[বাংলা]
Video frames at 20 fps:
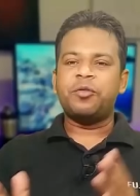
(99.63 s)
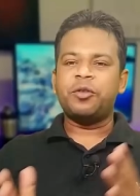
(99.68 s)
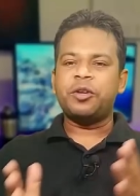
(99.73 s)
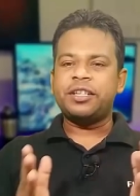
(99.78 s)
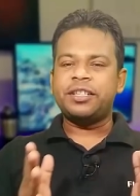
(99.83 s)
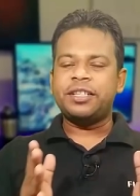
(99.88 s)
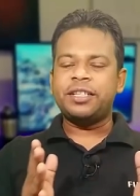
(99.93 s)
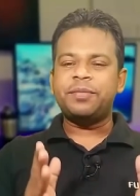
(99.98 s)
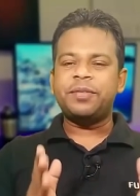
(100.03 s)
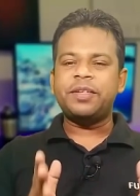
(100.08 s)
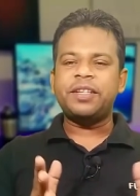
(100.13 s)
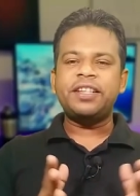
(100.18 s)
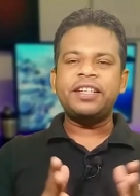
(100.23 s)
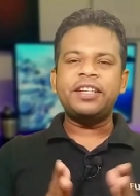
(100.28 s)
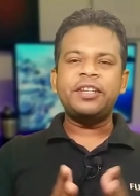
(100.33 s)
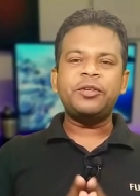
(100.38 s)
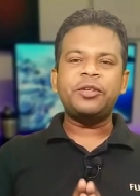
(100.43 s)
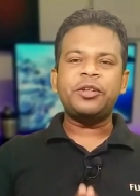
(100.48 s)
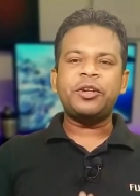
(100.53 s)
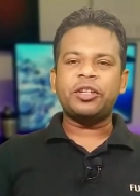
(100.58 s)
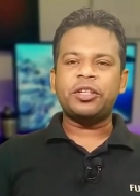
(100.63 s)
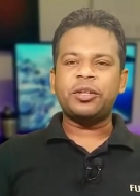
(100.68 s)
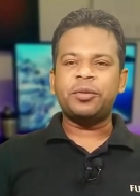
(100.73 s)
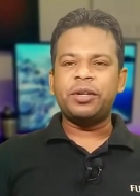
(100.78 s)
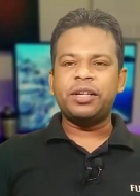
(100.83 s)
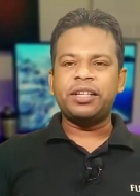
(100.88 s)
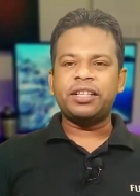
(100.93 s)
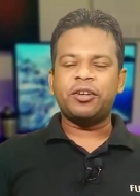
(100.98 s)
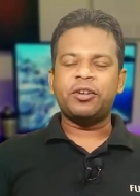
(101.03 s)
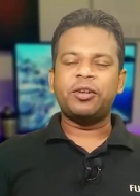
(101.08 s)
ফোনটির চিপসেট নিয়ে যদি কথা
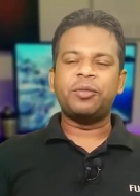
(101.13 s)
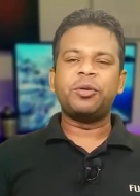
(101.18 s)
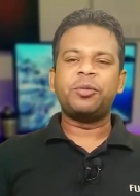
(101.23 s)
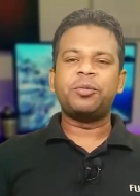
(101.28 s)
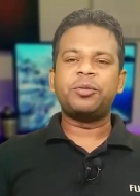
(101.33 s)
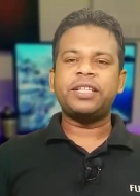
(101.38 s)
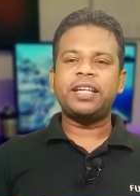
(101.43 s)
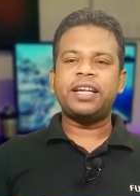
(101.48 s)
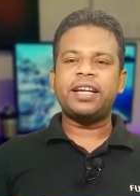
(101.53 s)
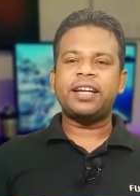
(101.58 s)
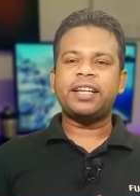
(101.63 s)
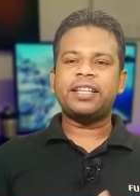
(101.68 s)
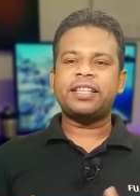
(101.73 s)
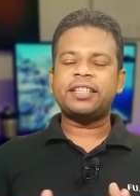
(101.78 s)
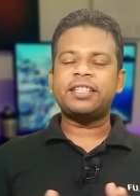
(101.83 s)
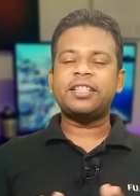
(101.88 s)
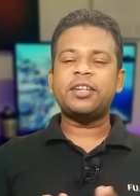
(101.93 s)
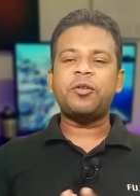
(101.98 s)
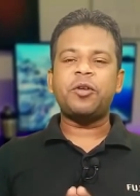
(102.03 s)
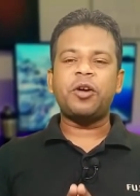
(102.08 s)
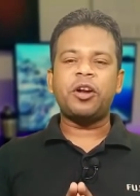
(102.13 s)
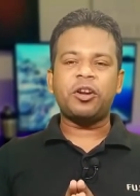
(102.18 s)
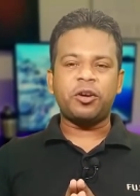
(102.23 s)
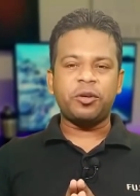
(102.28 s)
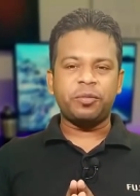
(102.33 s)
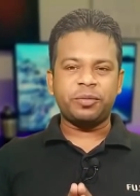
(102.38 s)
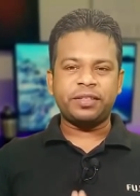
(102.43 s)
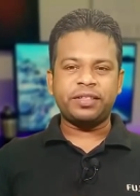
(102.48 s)
বলি তাহলে বলবো যে এখানে থাকছে কলকম